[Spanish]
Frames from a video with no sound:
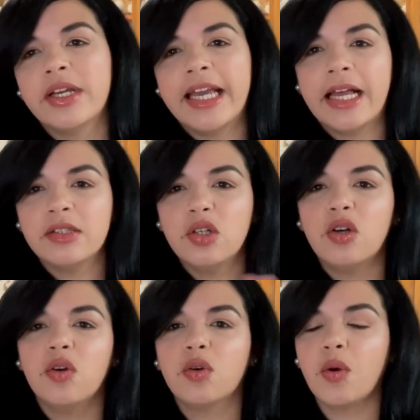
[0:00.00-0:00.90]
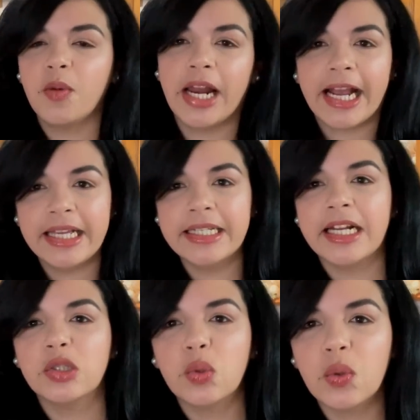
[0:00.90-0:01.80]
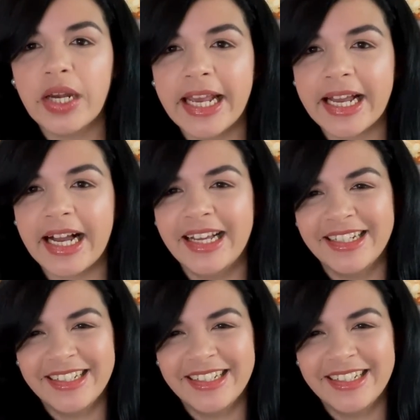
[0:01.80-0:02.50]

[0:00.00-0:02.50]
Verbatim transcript: que ando como la gallina turuleca.